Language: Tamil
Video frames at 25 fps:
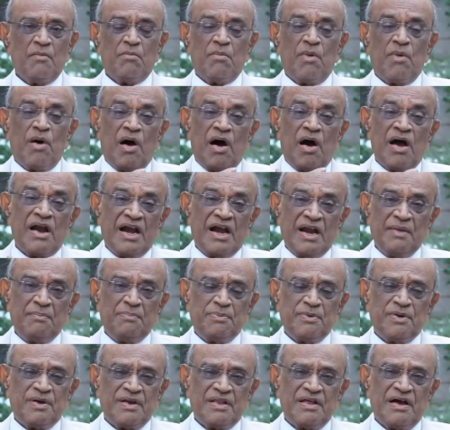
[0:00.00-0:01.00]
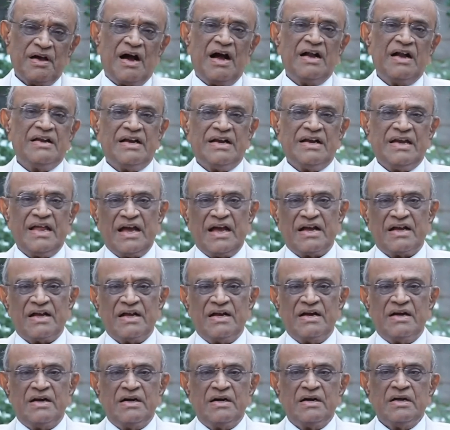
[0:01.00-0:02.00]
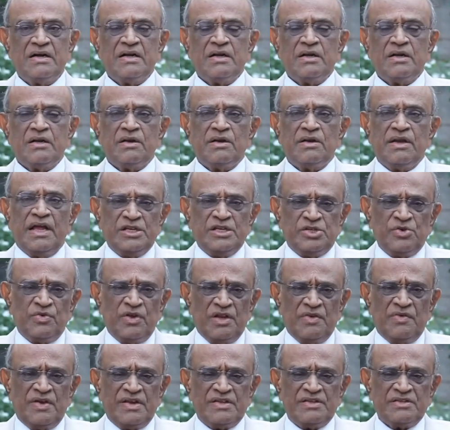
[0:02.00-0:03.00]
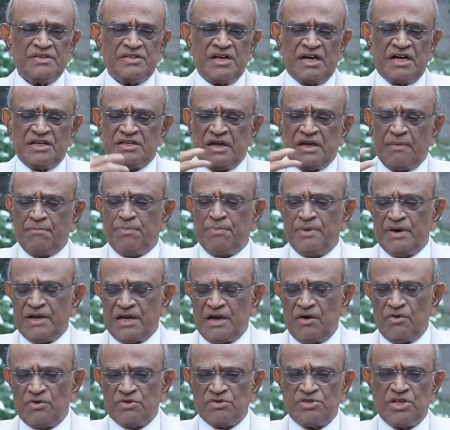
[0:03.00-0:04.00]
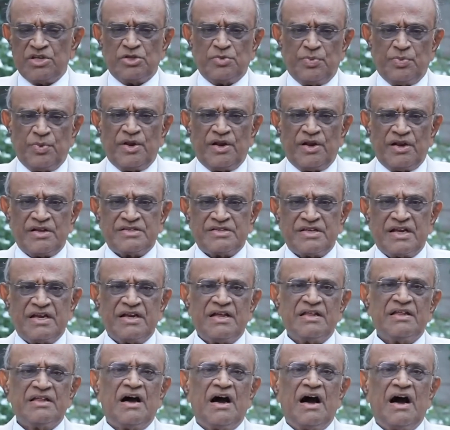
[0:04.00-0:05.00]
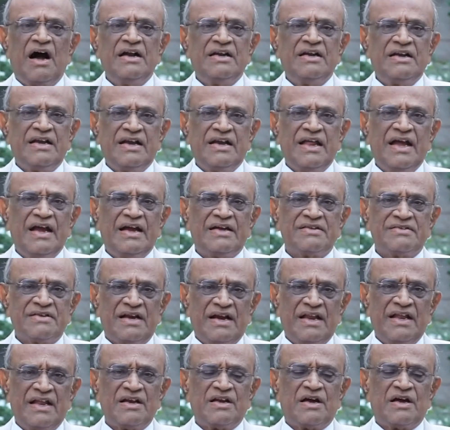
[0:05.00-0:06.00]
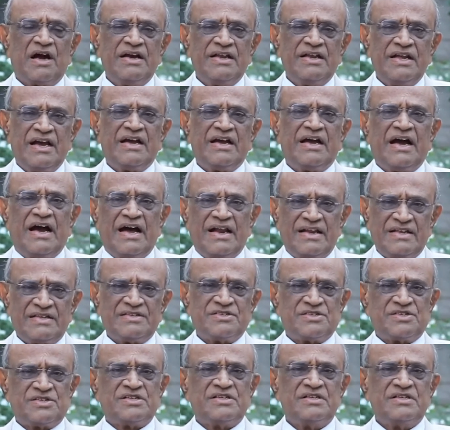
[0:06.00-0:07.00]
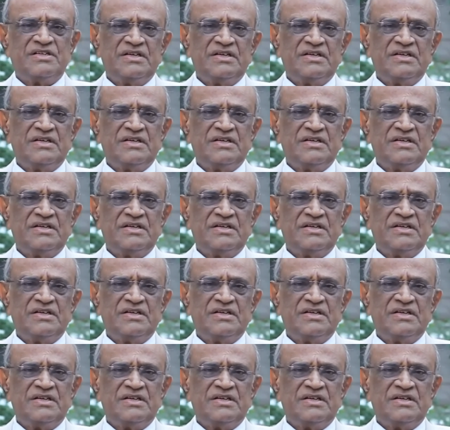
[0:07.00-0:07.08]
மாரடைப்புங்கிறது ஹார்ட் அட்டாக் நெஞ்சு வலி வருது சார் டப்புன்னு கீழே வந்து செத்து போயிடுறா சார் அது ஹார்ட் அட்டாக் சடன் கார்டியாக் அரெஸ்ட்